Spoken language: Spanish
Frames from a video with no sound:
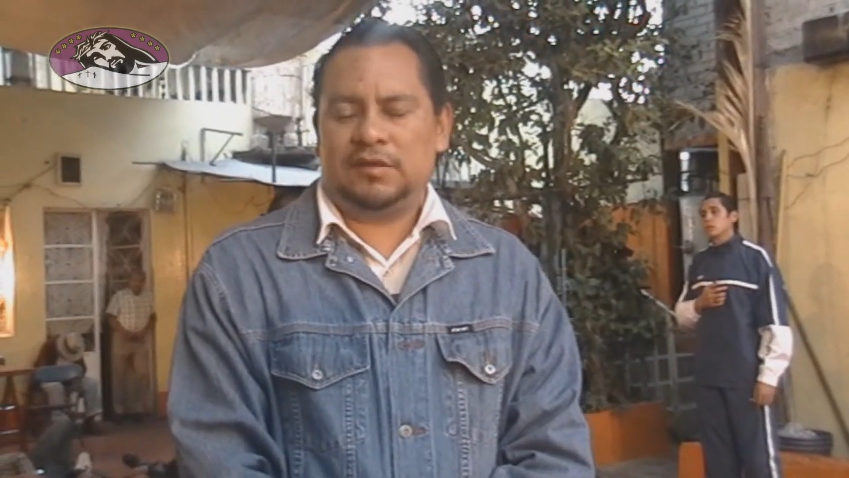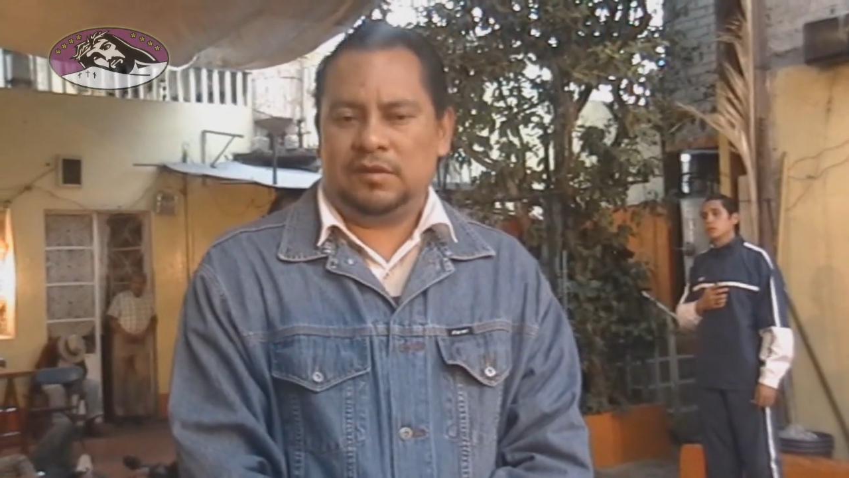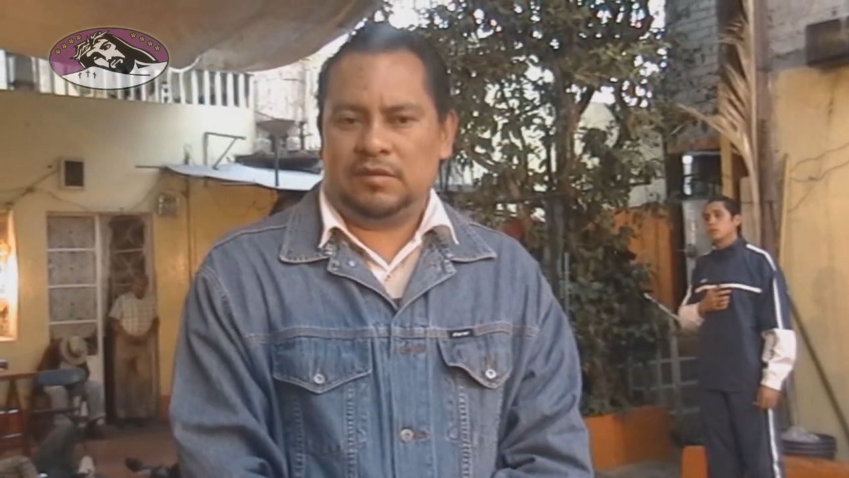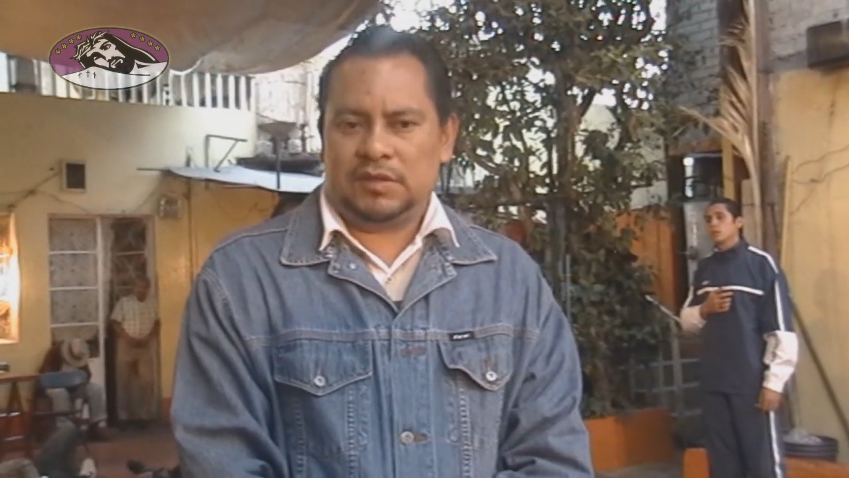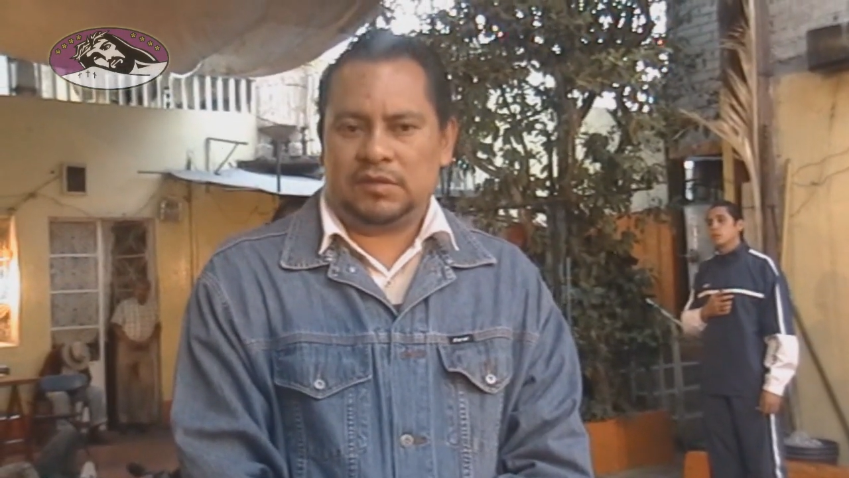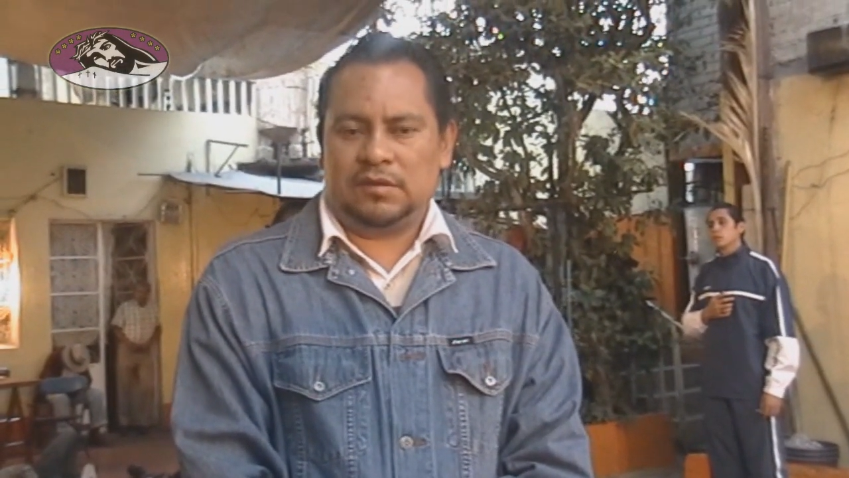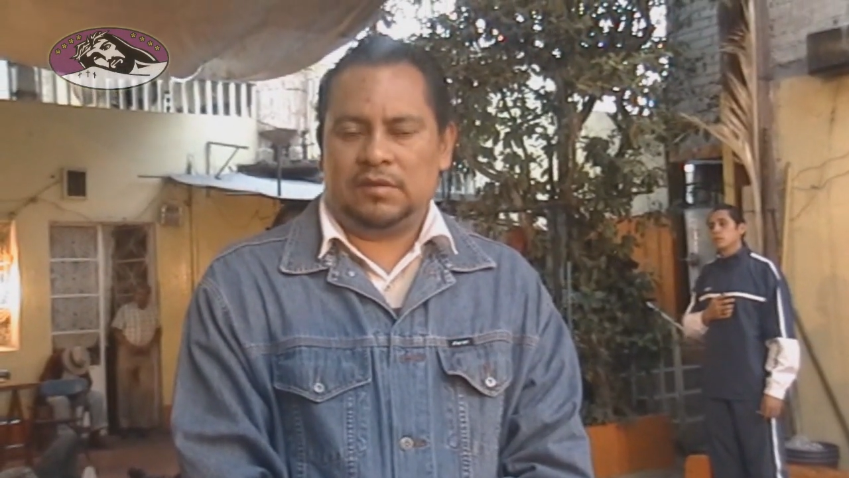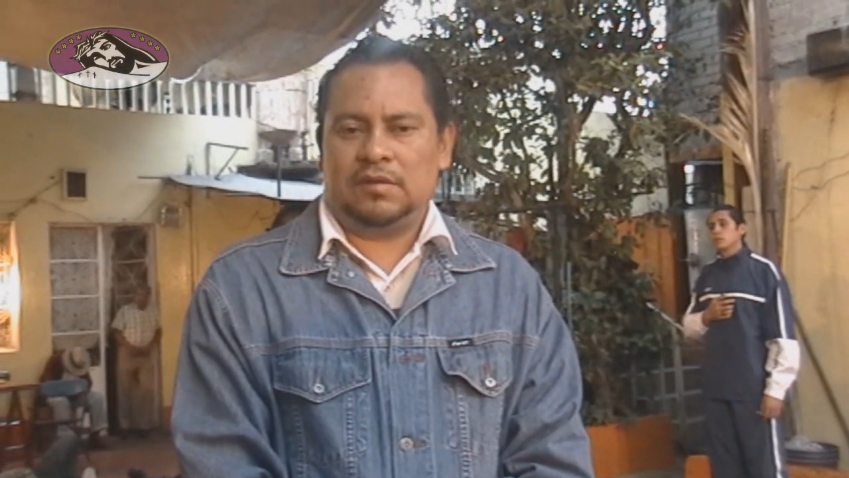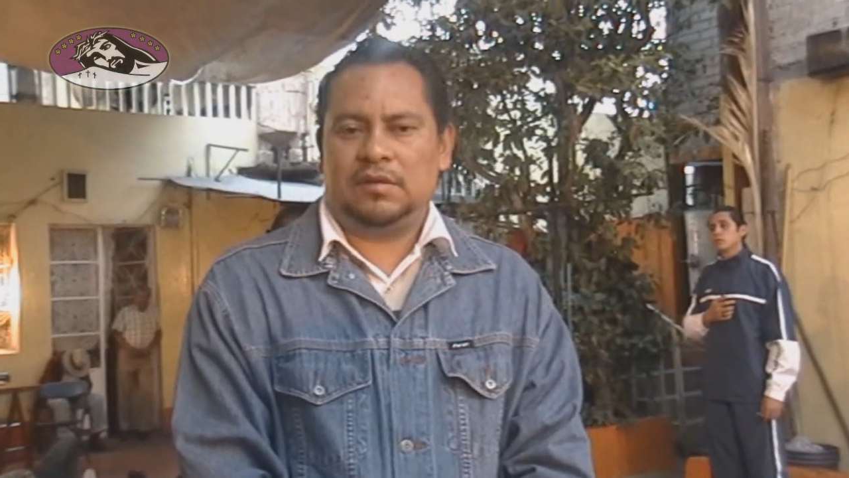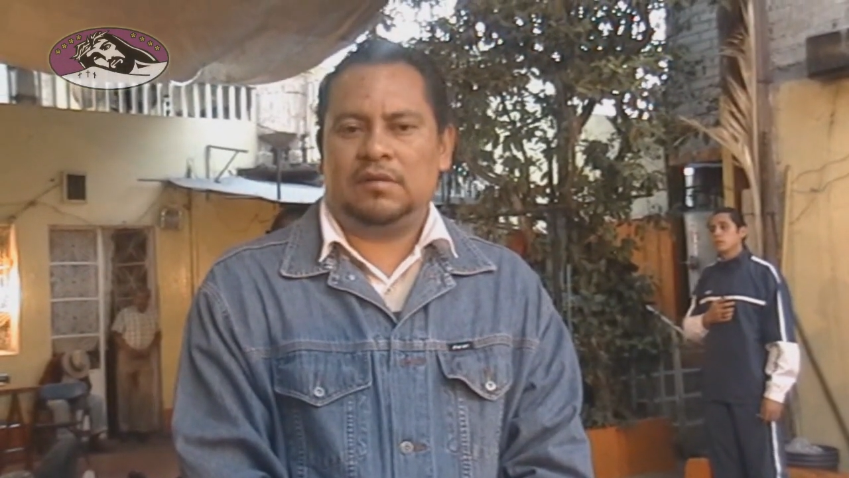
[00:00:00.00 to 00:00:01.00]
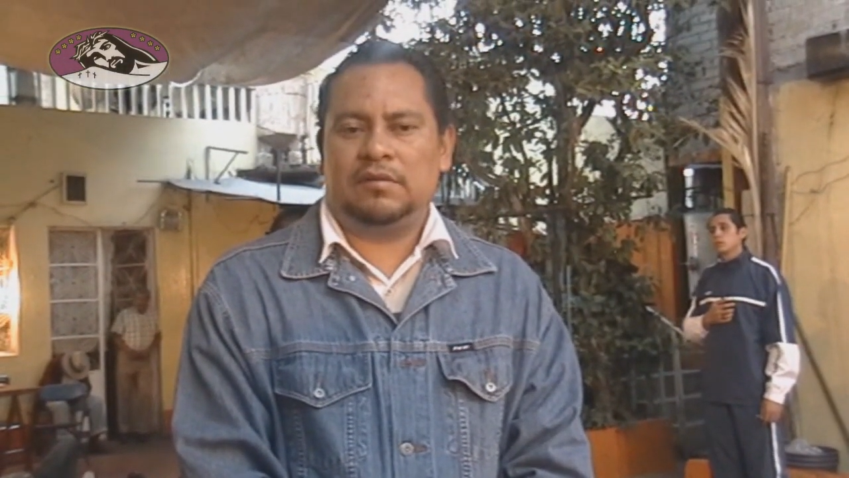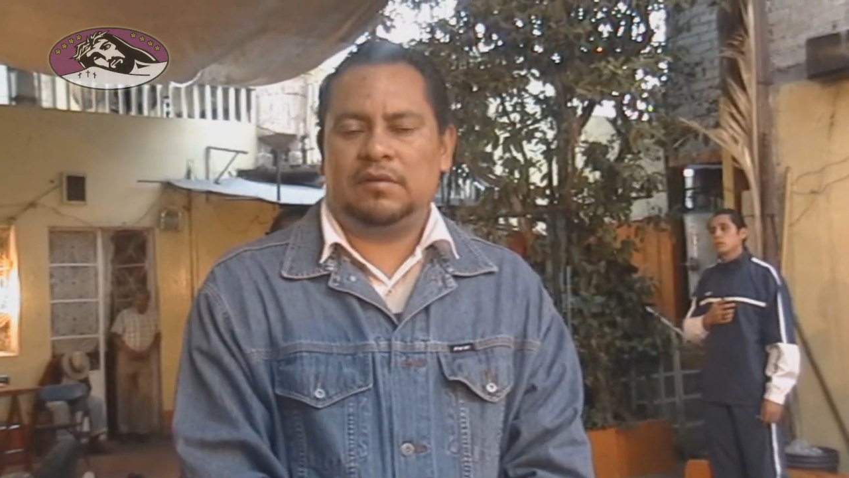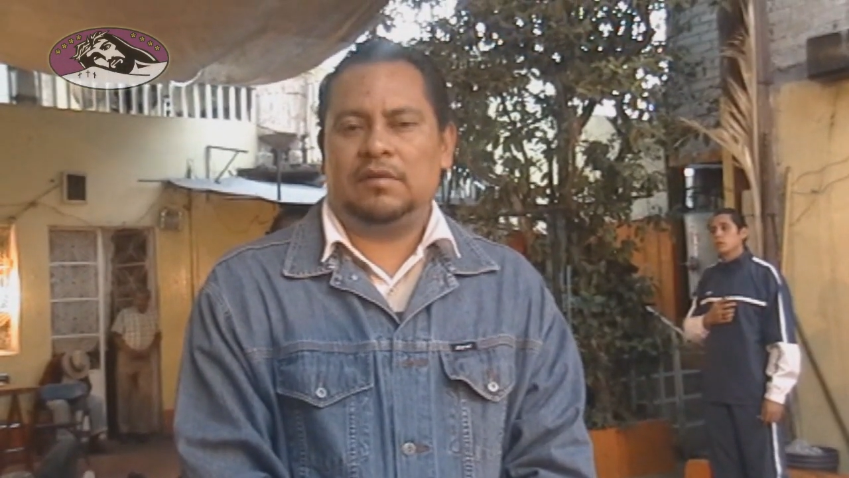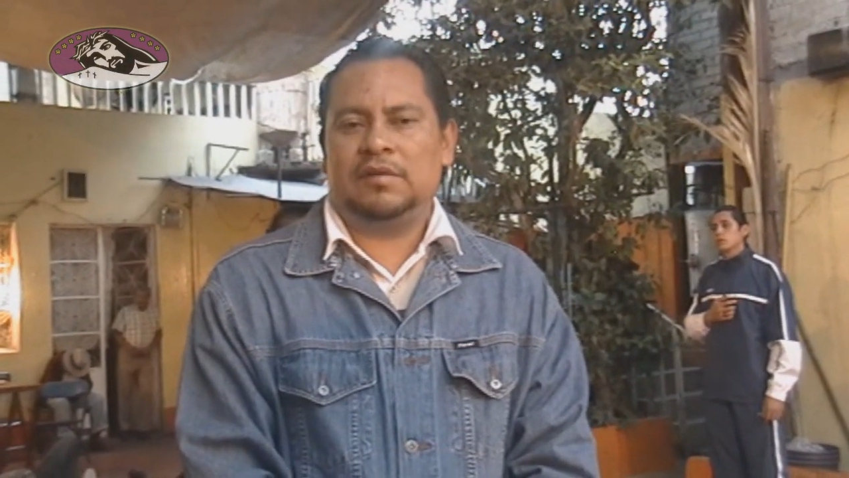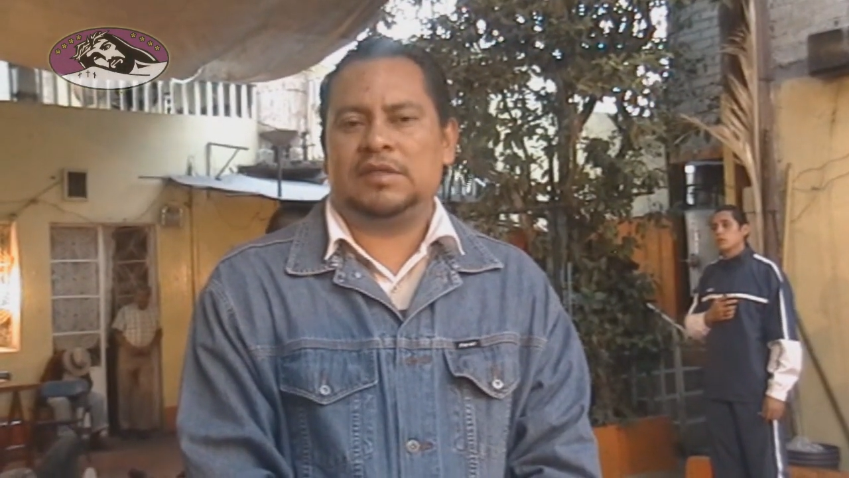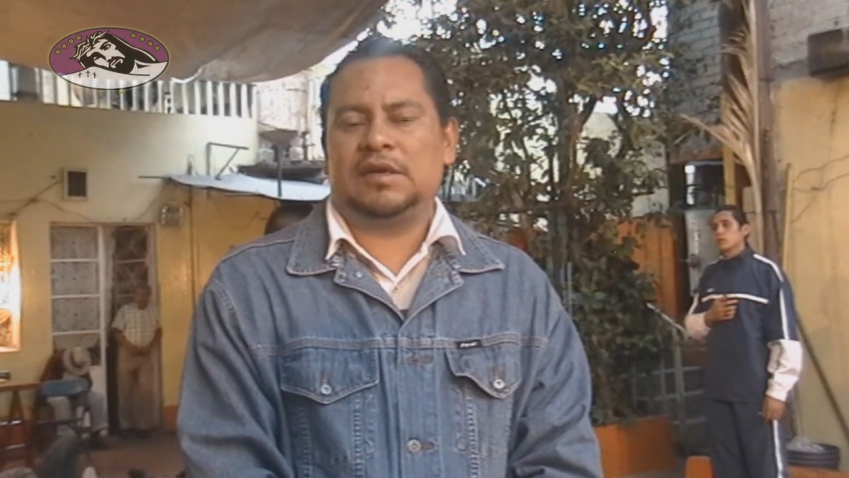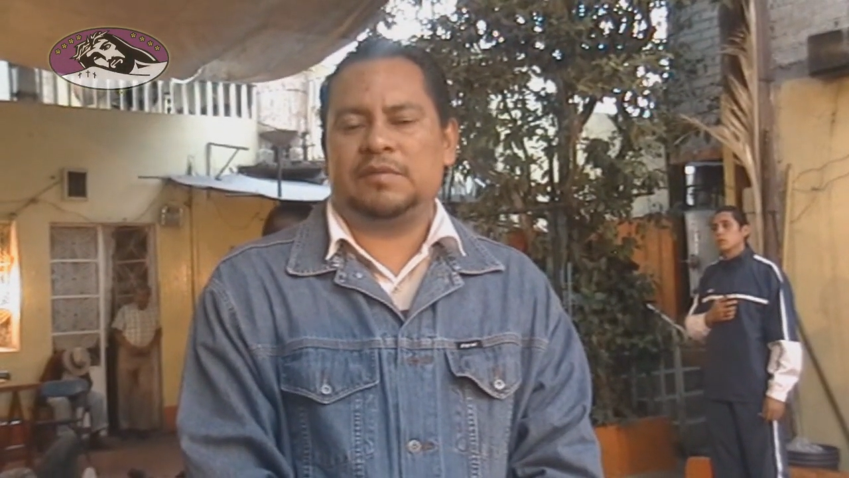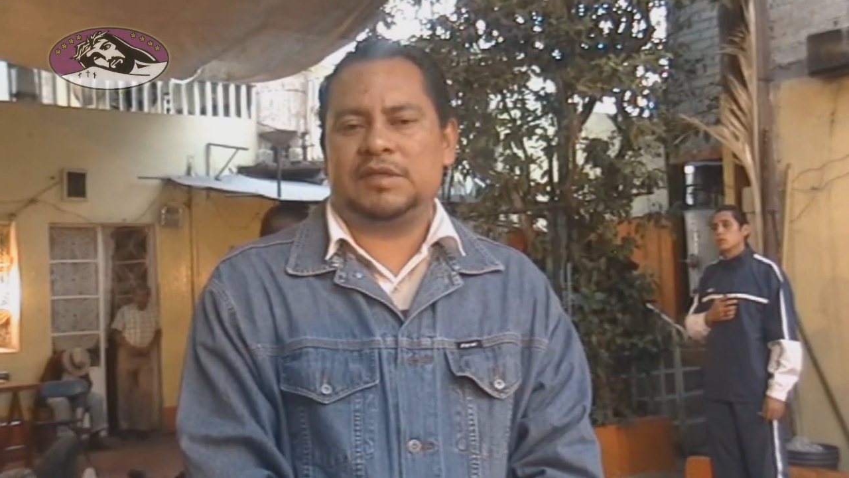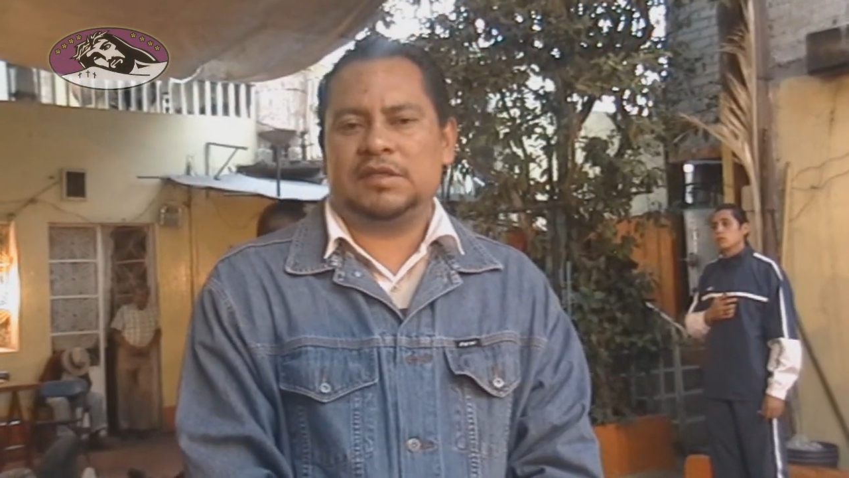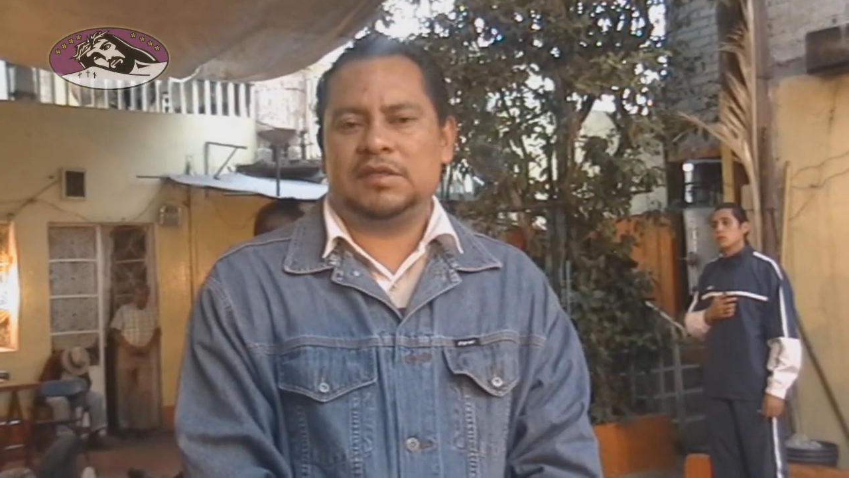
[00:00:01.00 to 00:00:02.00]
en todo nuestro nuestra
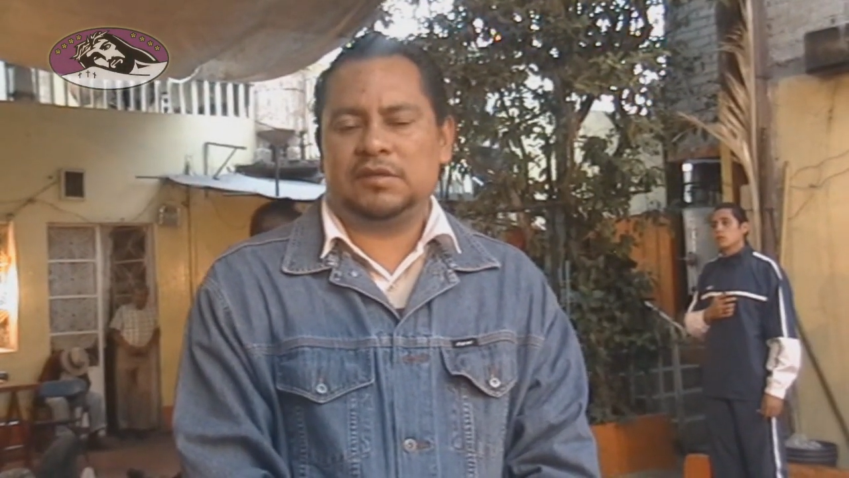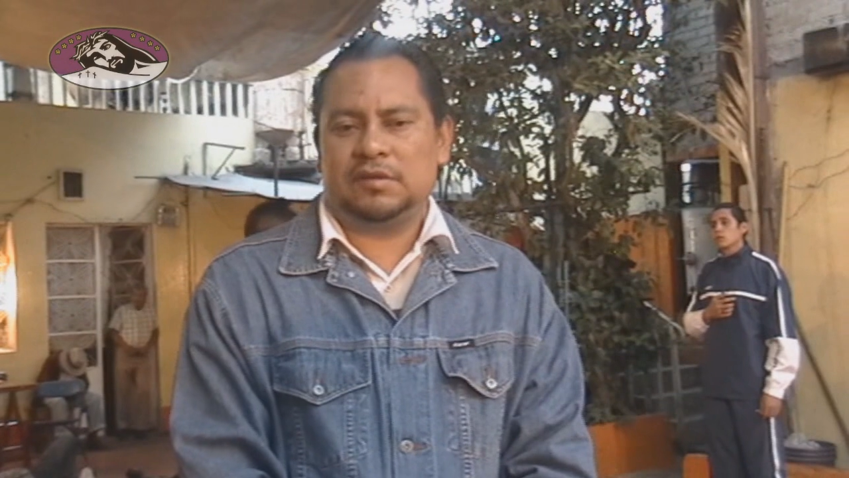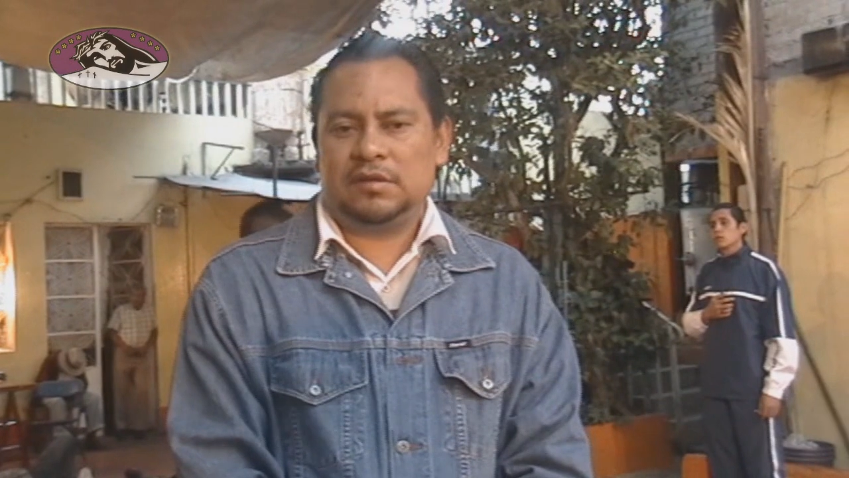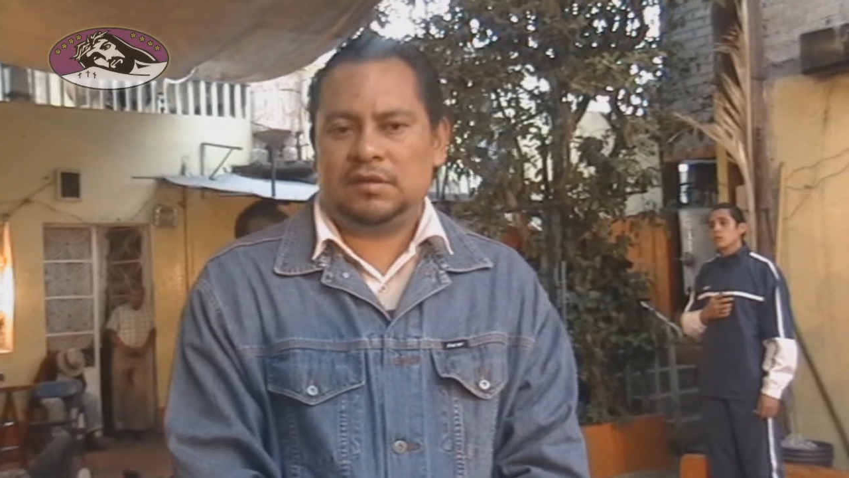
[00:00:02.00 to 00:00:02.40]
representación.